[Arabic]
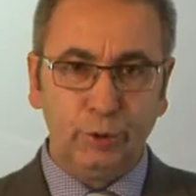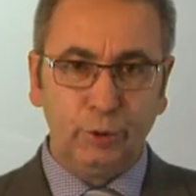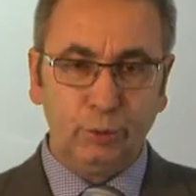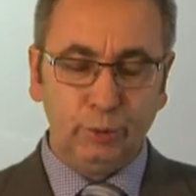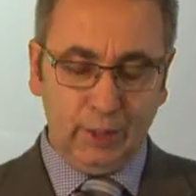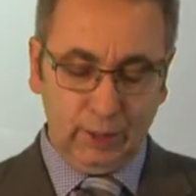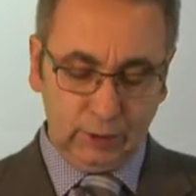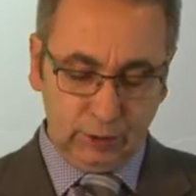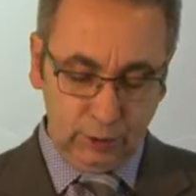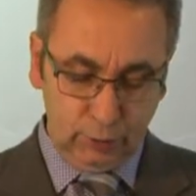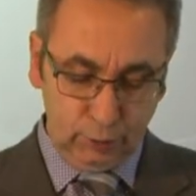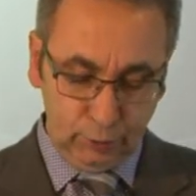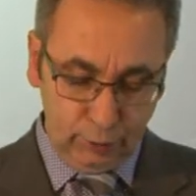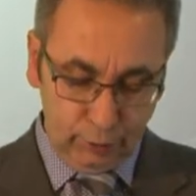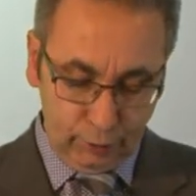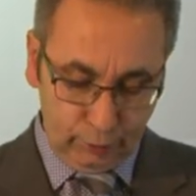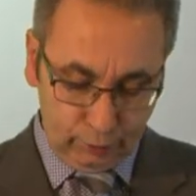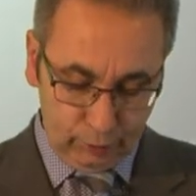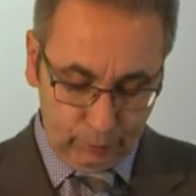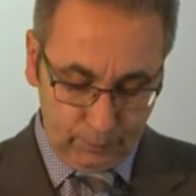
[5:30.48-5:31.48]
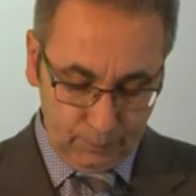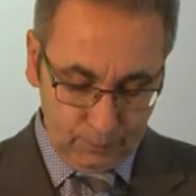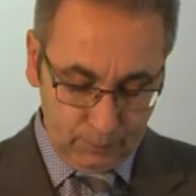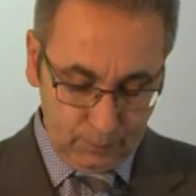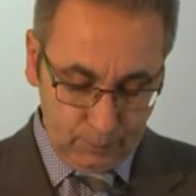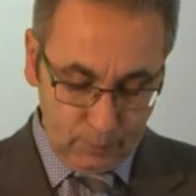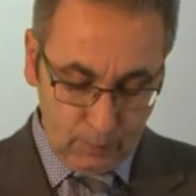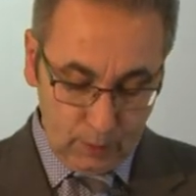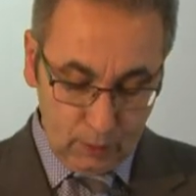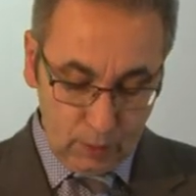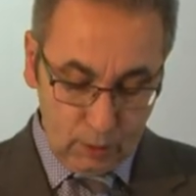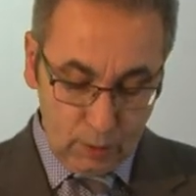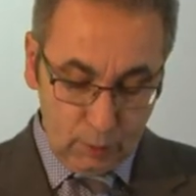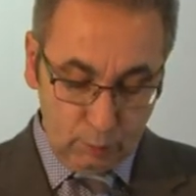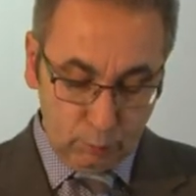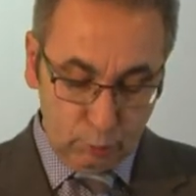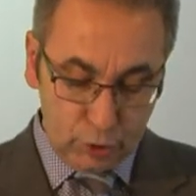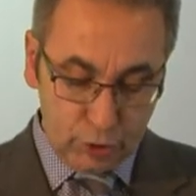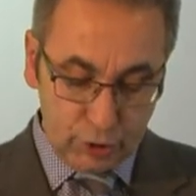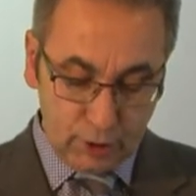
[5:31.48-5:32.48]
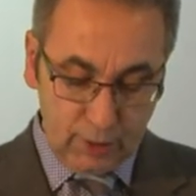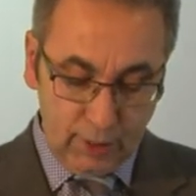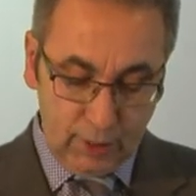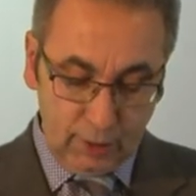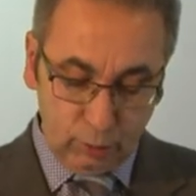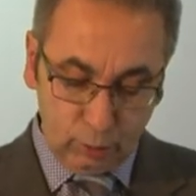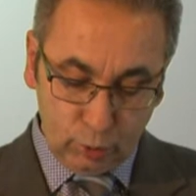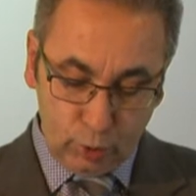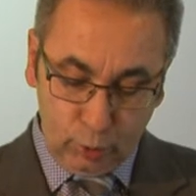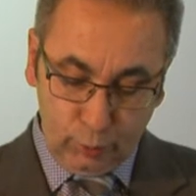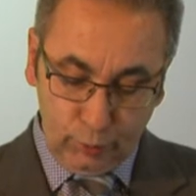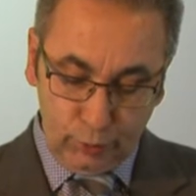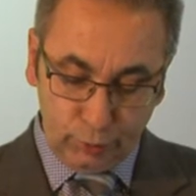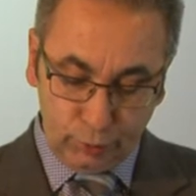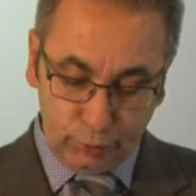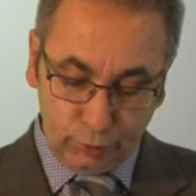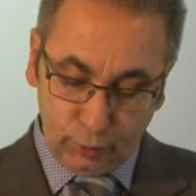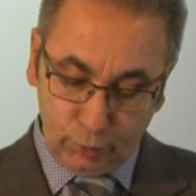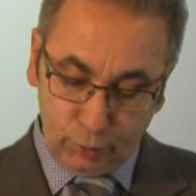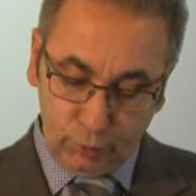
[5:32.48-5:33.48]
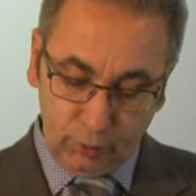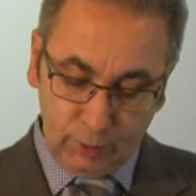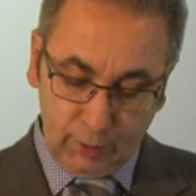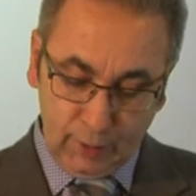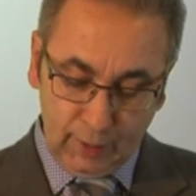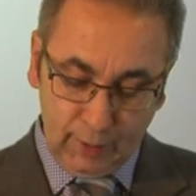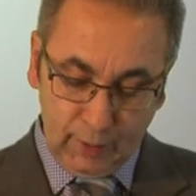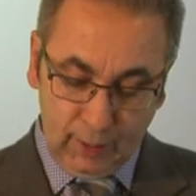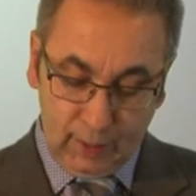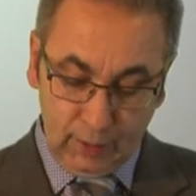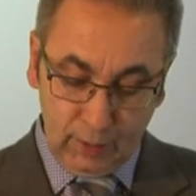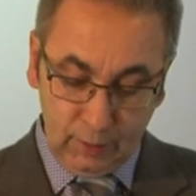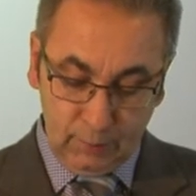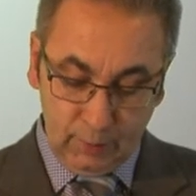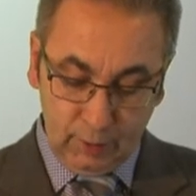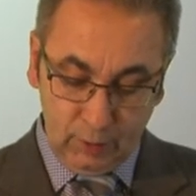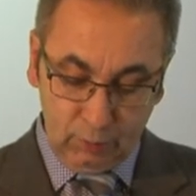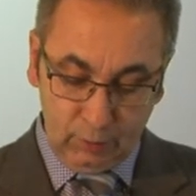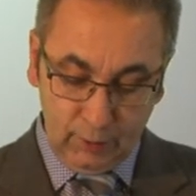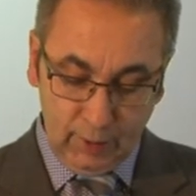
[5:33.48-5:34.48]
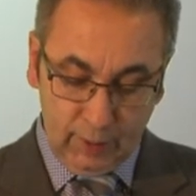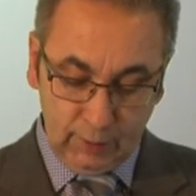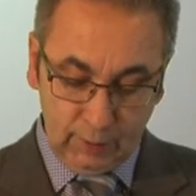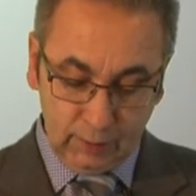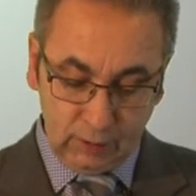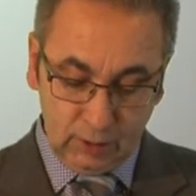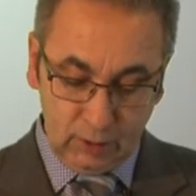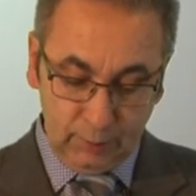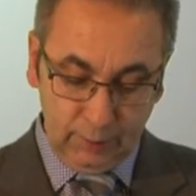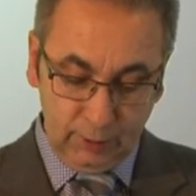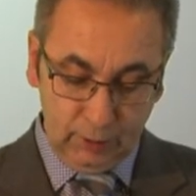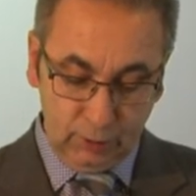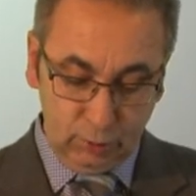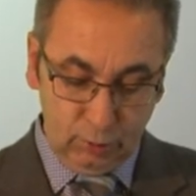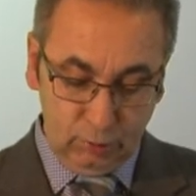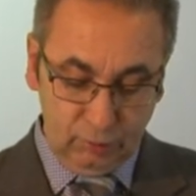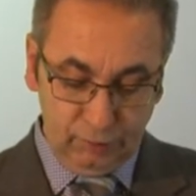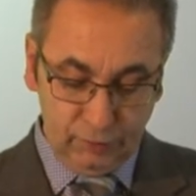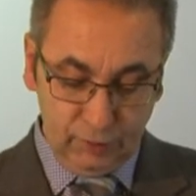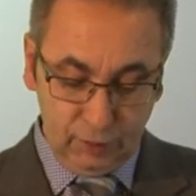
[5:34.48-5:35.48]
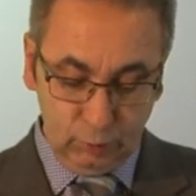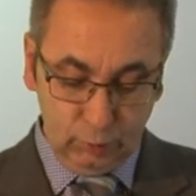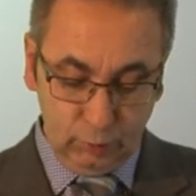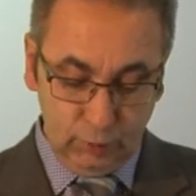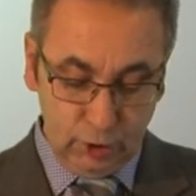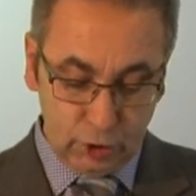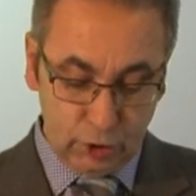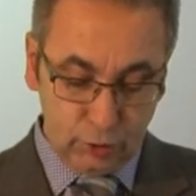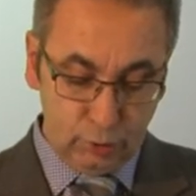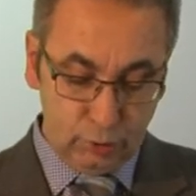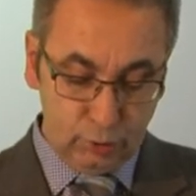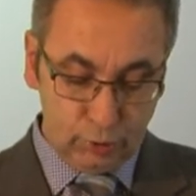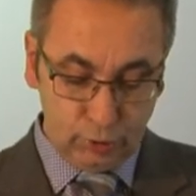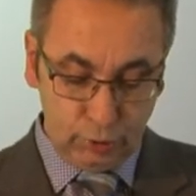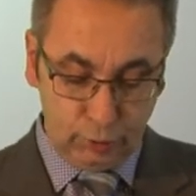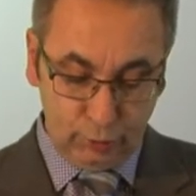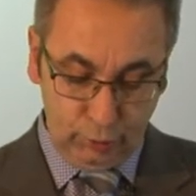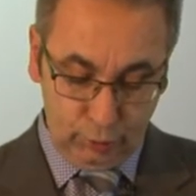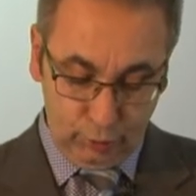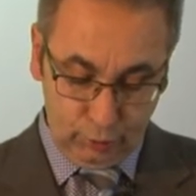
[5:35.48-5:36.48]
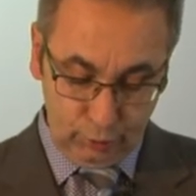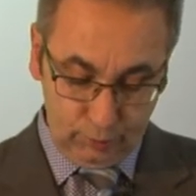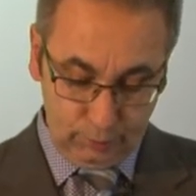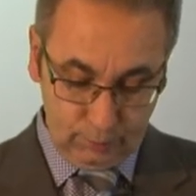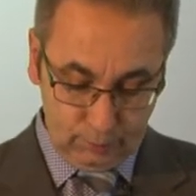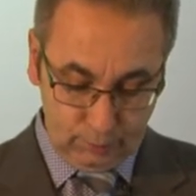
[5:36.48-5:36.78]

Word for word: ولاتينويوثو وشكلانو كو يثرونو لنا عيمة ولان تكبع ديولفي ولشونو سريويو